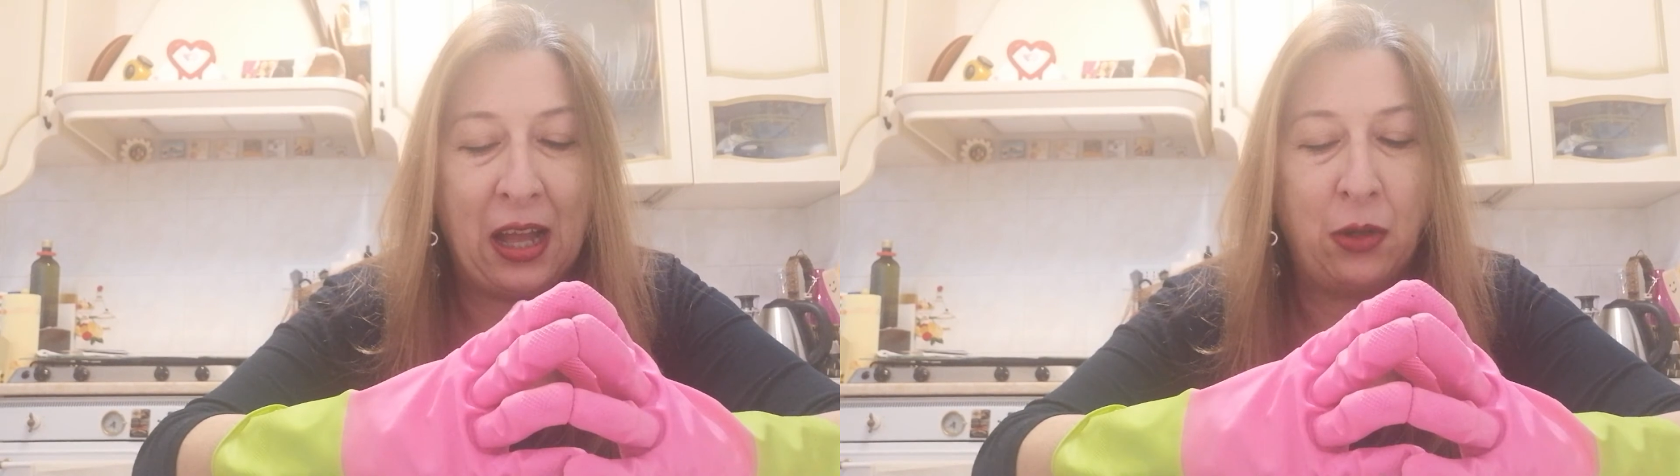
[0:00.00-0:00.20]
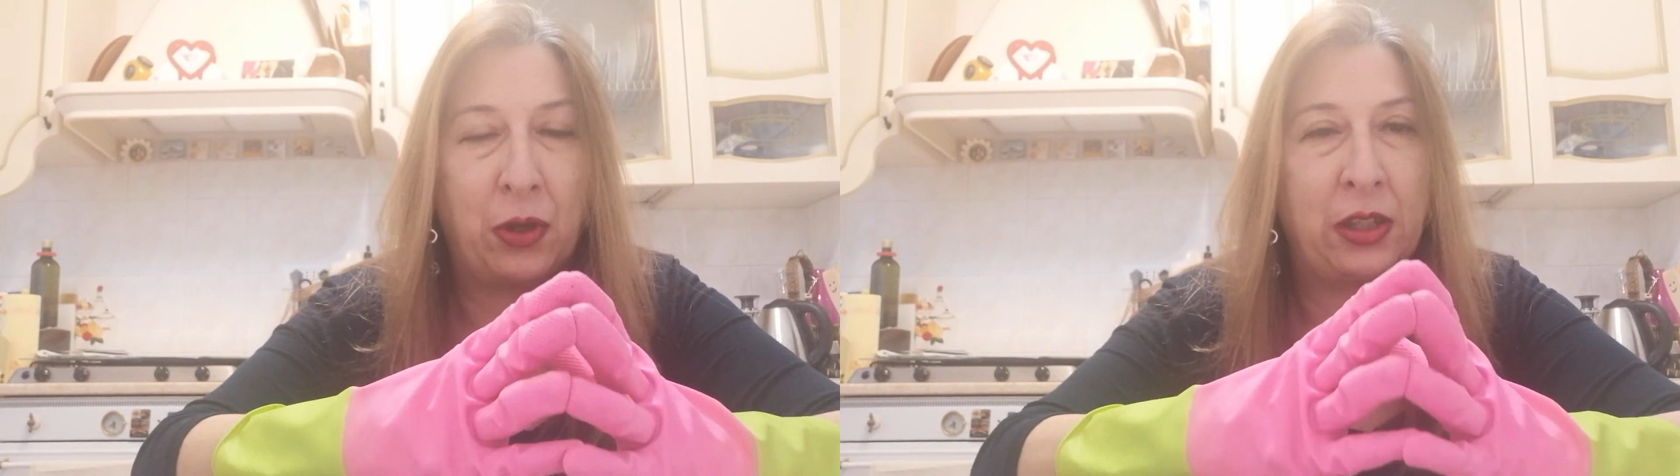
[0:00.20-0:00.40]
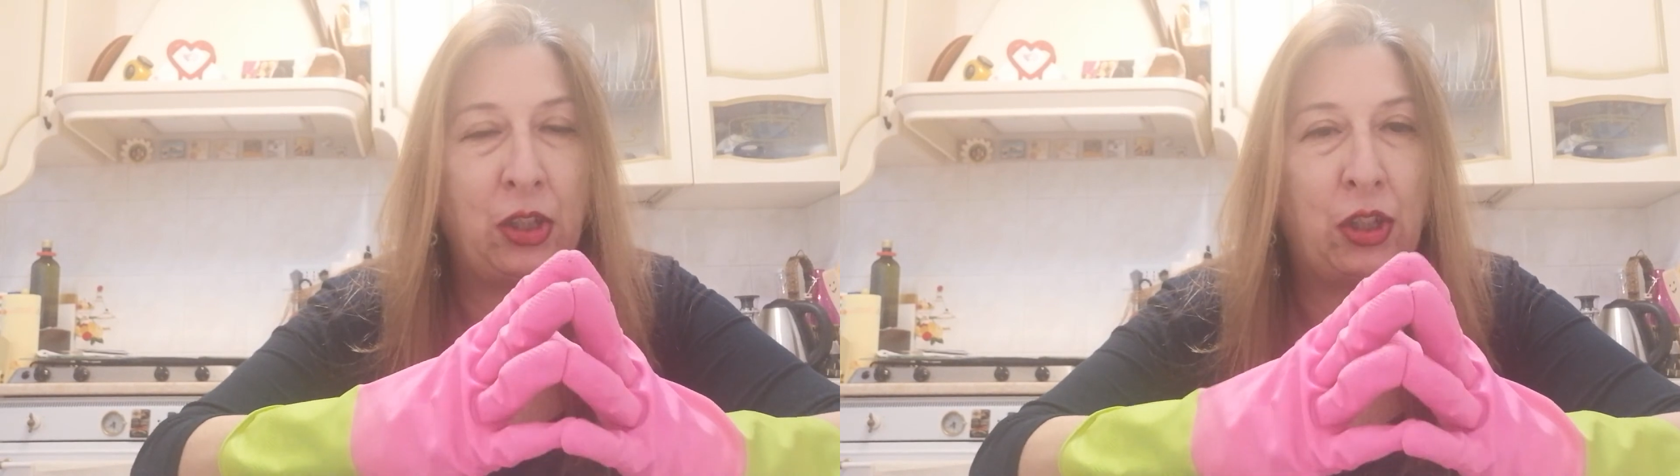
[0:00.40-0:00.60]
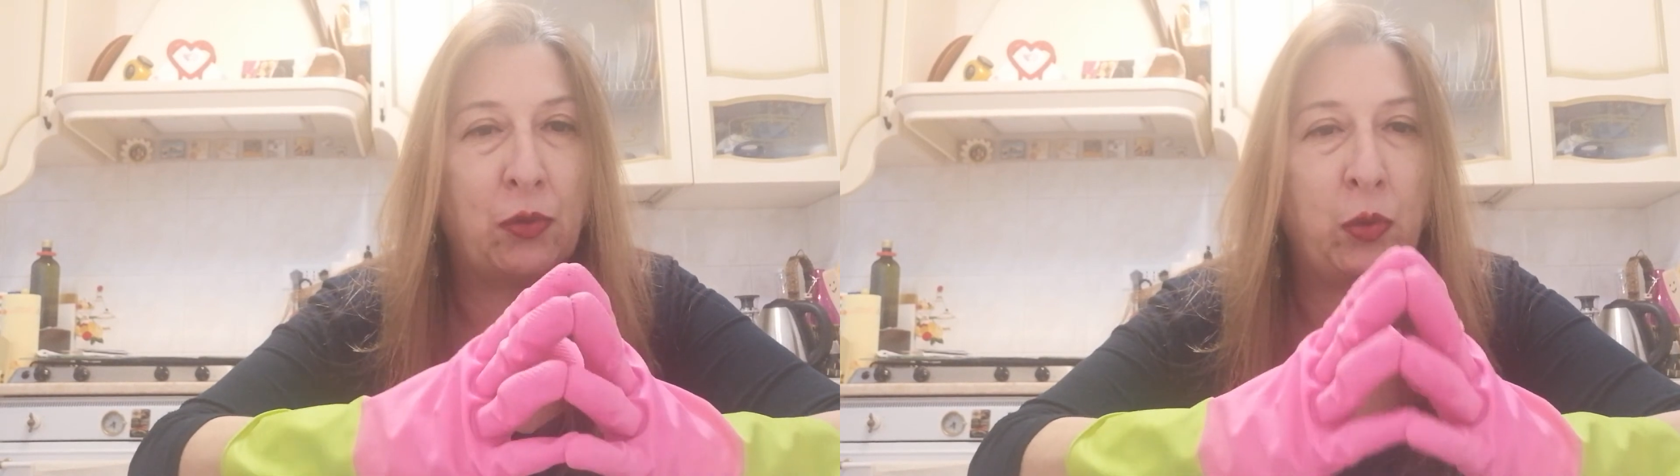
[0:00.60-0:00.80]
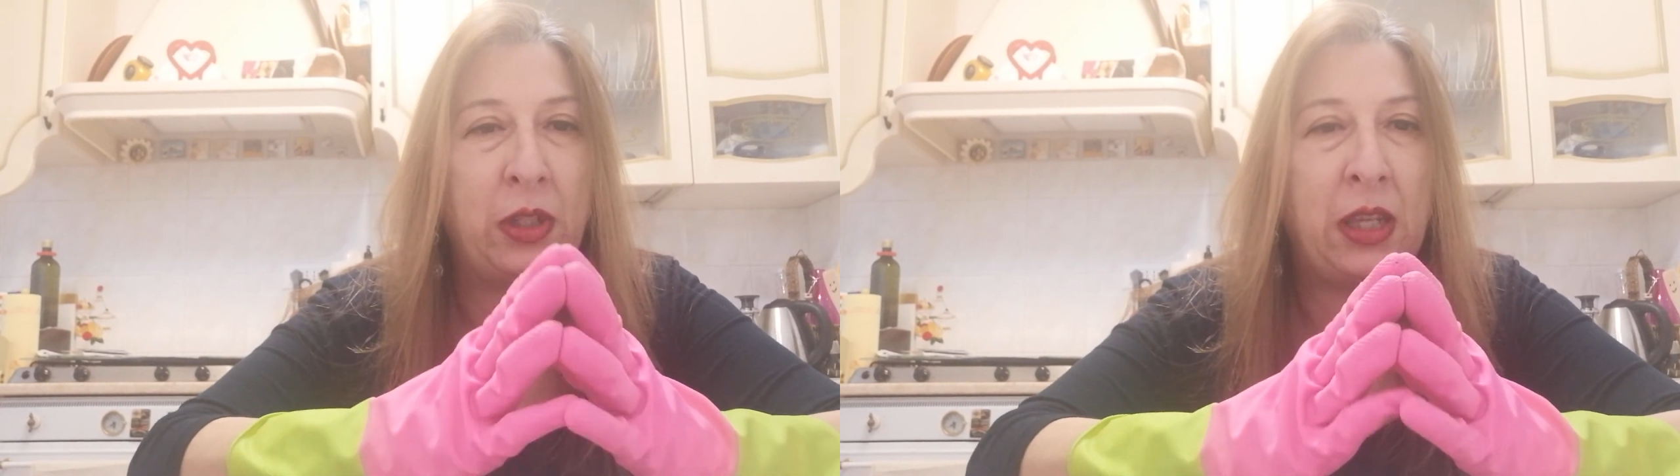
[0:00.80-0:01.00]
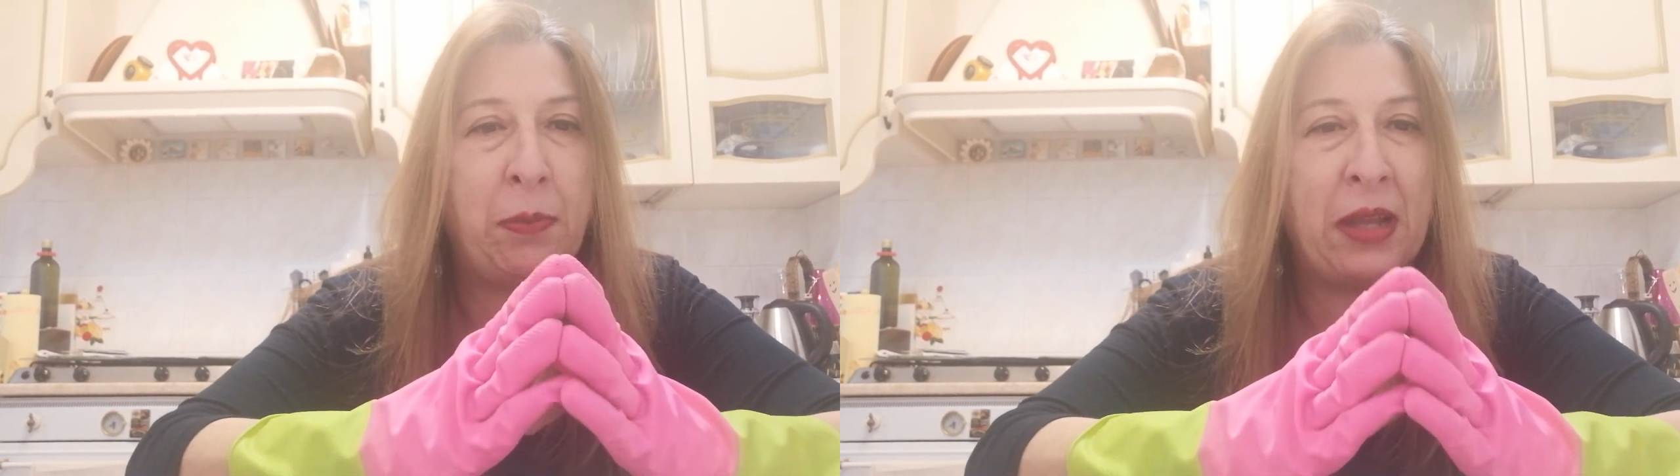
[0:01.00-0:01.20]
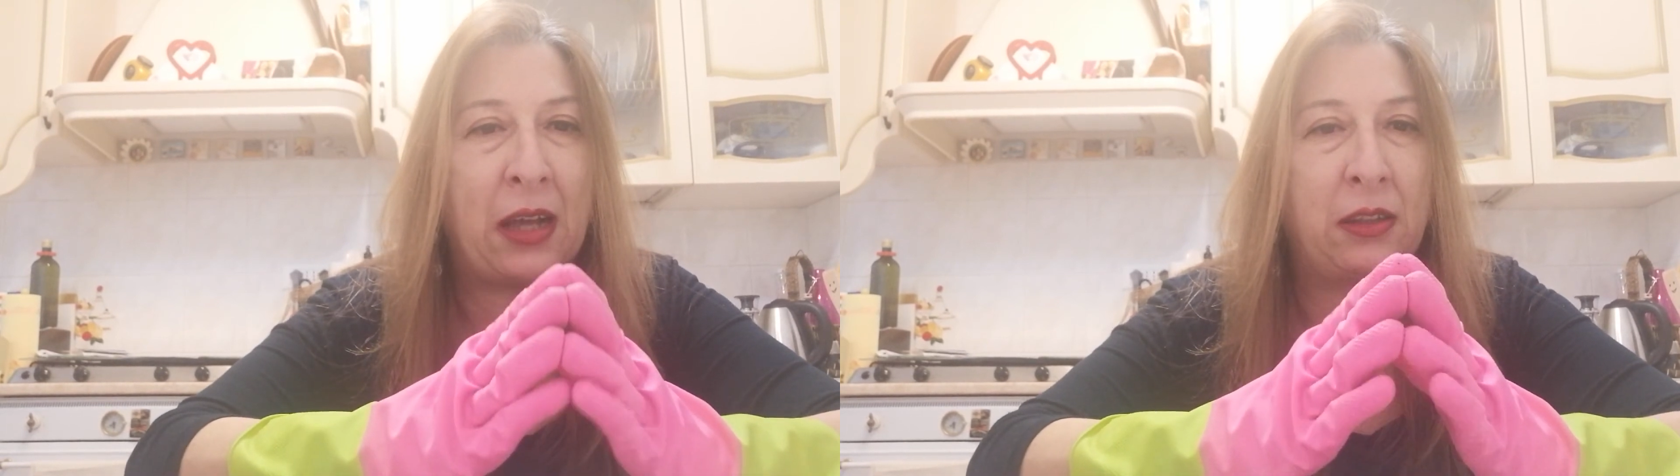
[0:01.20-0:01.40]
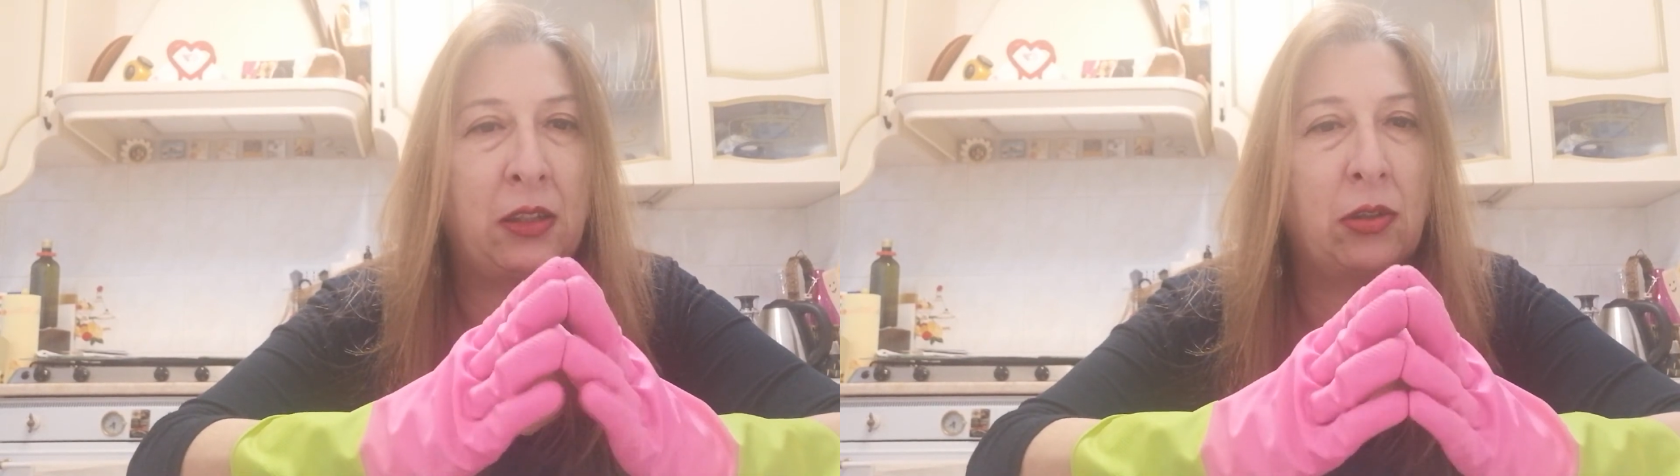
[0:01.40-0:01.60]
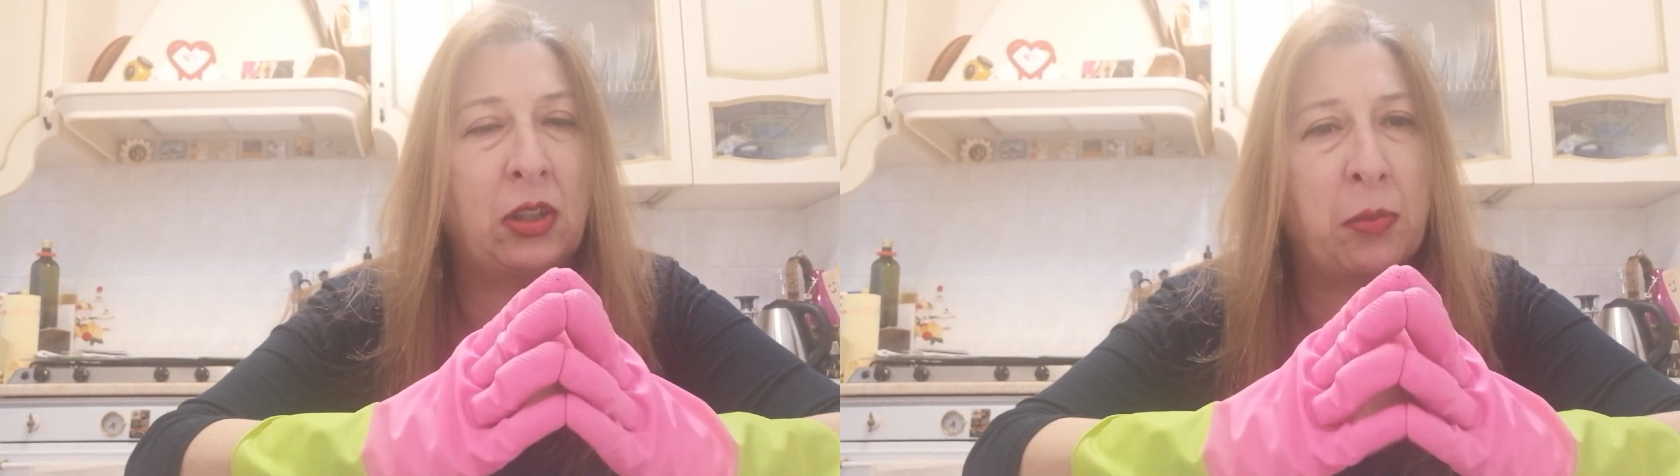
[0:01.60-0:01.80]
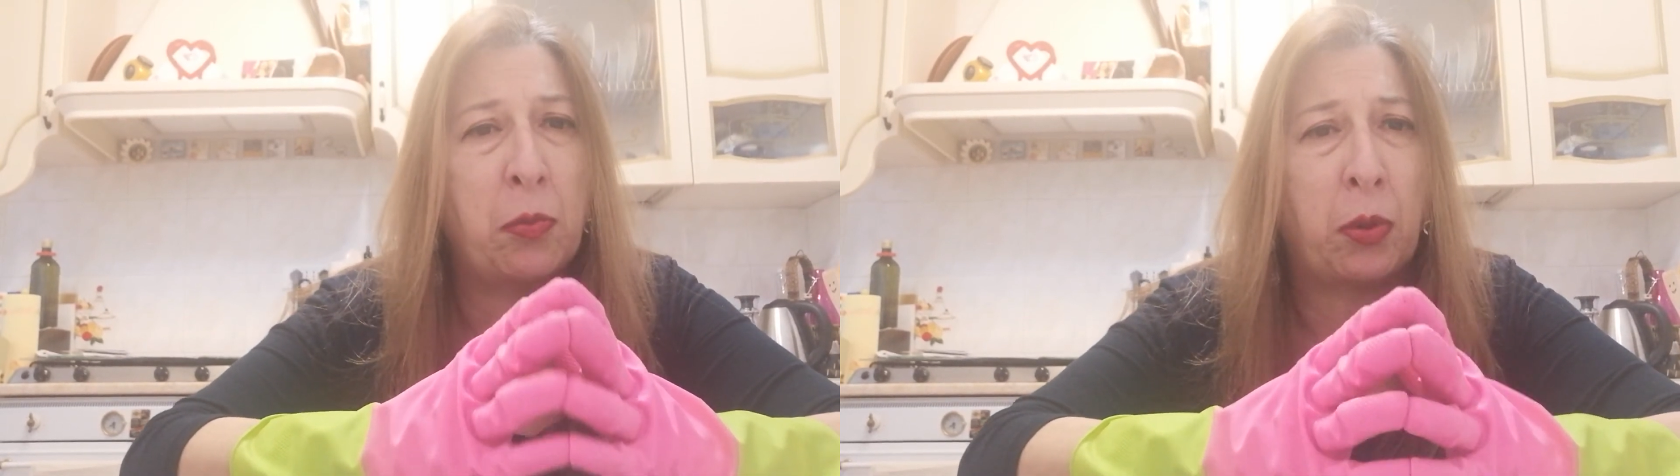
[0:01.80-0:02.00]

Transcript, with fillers: Allora, dicevo, quindi i piatti sono sempre